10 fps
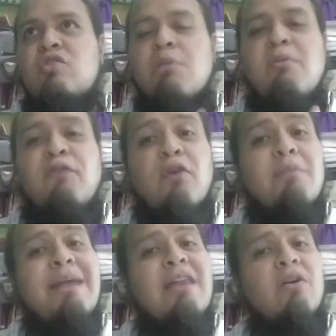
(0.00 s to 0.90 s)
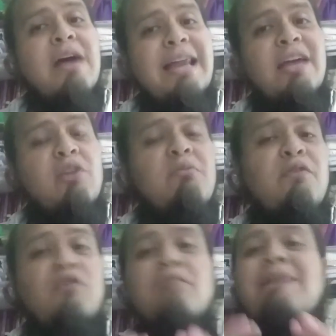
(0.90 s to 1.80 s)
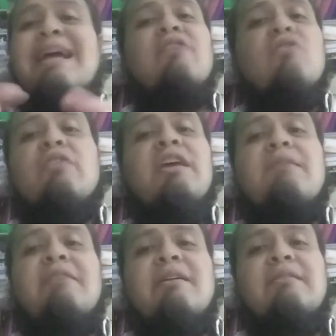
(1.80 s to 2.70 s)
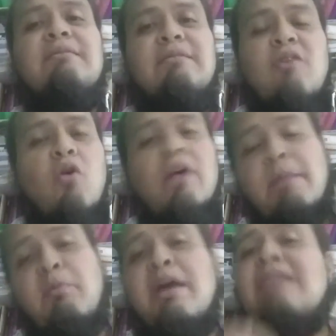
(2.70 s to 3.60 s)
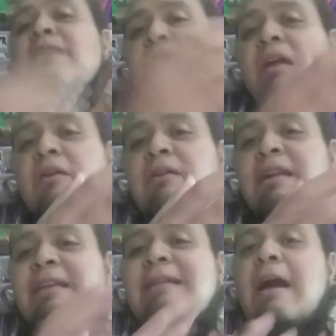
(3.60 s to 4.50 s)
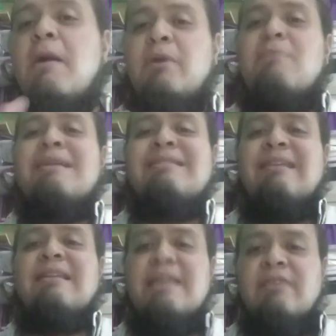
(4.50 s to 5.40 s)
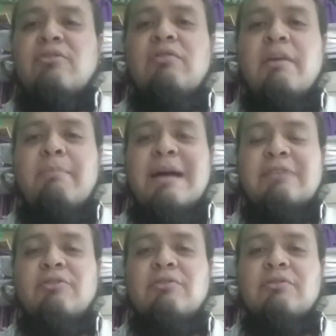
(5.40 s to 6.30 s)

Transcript: como formas locales, como formas que no deben o que pueden disputar con el Estado, pero manteniendo sus espacios,